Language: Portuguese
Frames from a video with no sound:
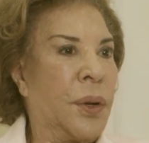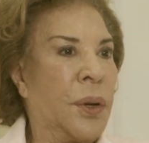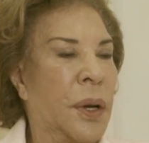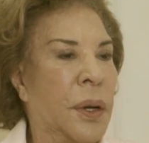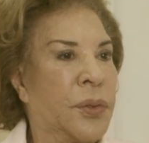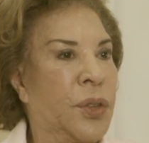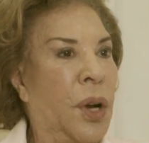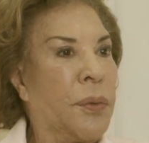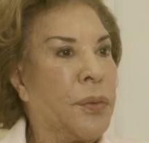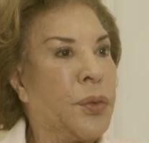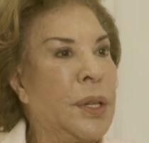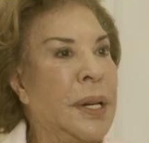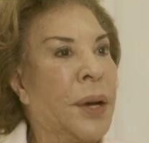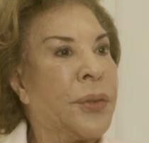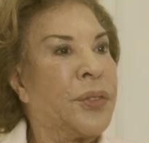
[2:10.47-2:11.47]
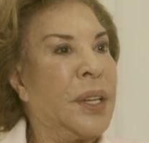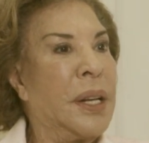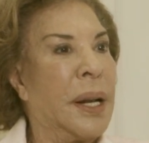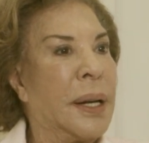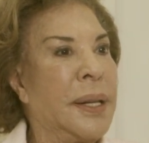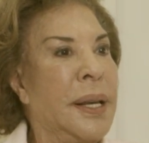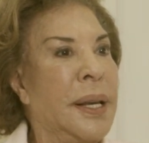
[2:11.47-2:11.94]
eh, já foi
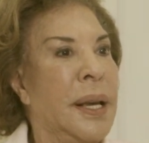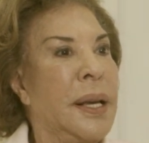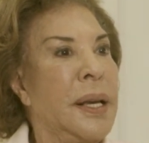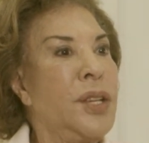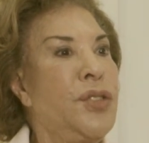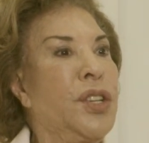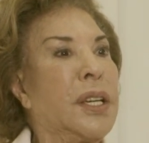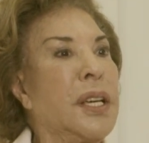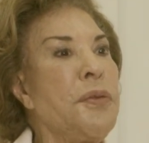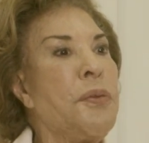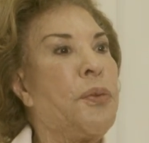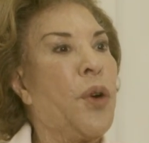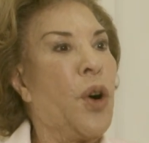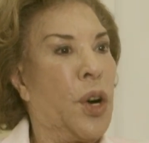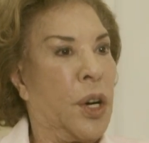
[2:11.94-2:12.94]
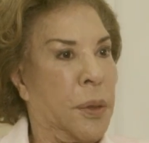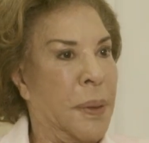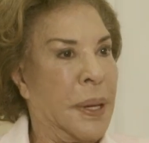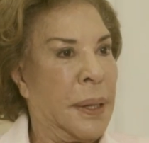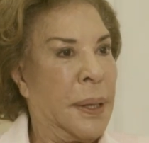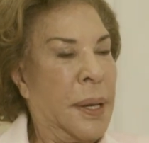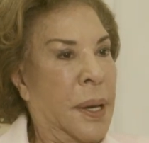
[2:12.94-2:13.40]
nascer ali e de que
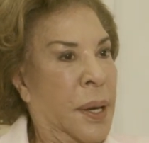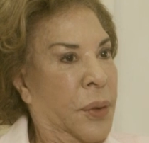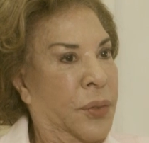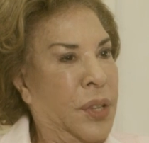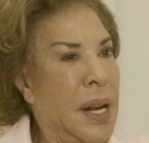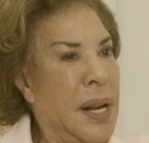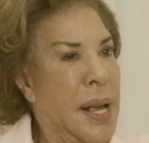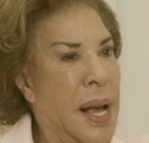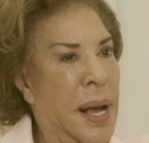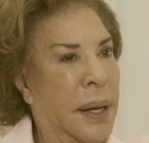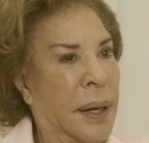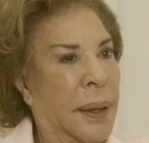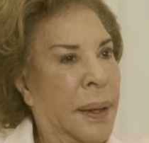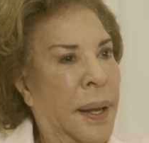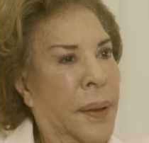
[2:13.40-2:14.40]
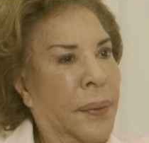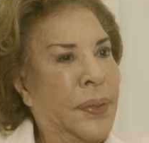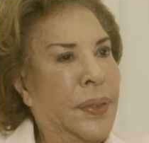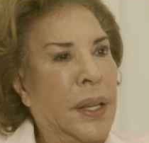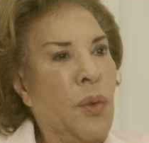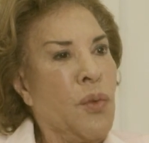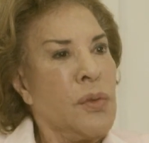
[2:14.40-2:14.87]
forma, se ele era
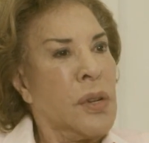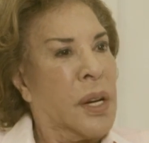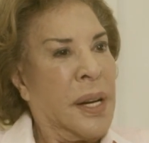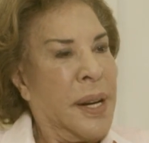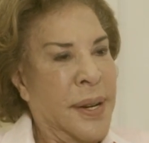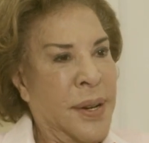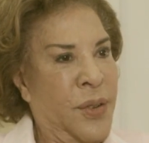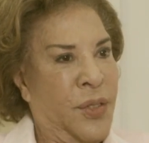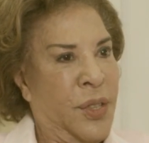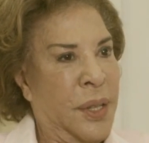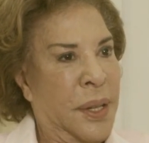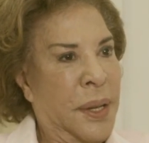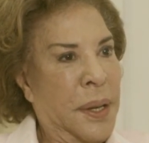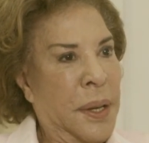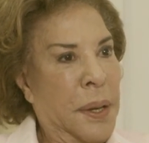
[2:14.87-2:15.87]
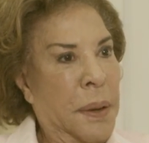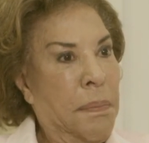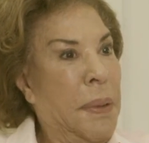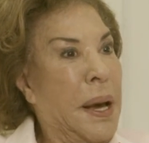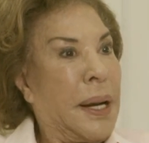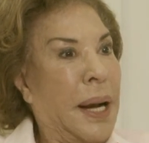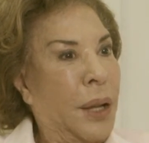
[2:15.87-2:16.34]
tão grande
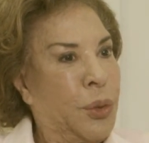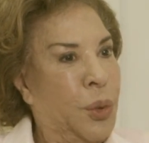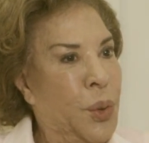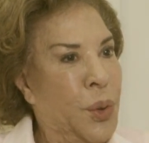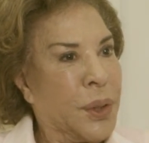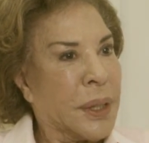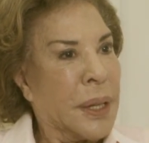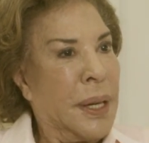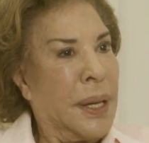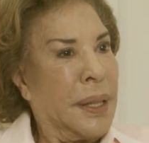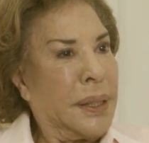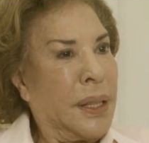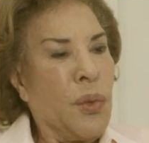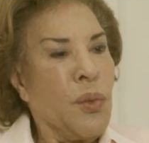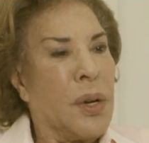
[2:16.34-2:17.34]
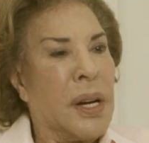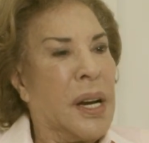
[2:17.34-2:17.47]
pecador, tão